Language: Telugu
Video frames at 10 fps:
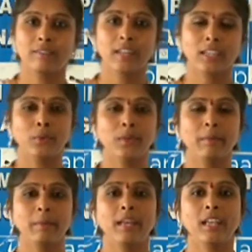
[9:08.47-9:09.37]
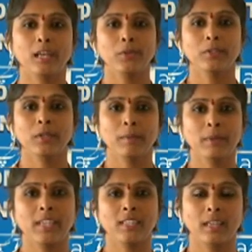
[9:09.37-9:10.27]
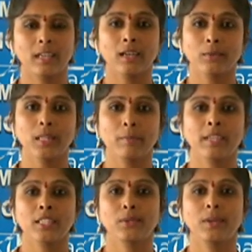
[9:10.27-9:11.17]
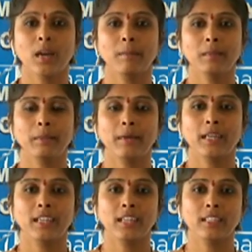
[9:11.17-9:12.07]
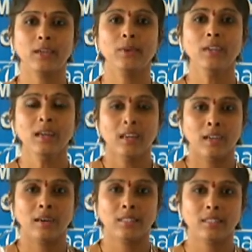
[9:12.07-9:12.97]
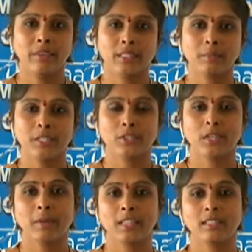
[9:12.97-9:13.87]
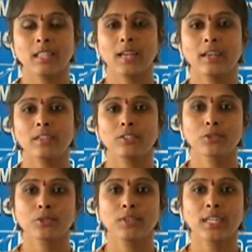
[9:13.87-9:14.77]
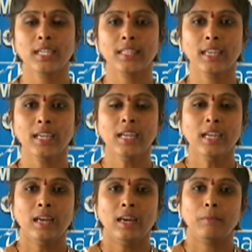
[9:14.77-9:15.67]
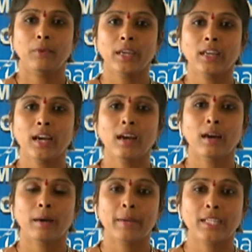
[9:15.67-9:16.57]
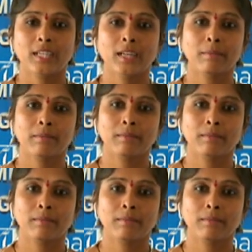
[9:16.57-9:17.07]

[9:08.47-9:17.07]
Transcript: వరకు కూడా మేము వెళ్ళగలుగుతున్నాము అని వెళ్ళగలుగుతాము అనేసి కూడా ఆమ్ ఆద్మీ పార్టీ నేతలు వ్యక్తం చేస్తున్న పరిస్థితి అండ్ చూసుకున్నట్లయితే ముఖ్యంగా ప్రచారం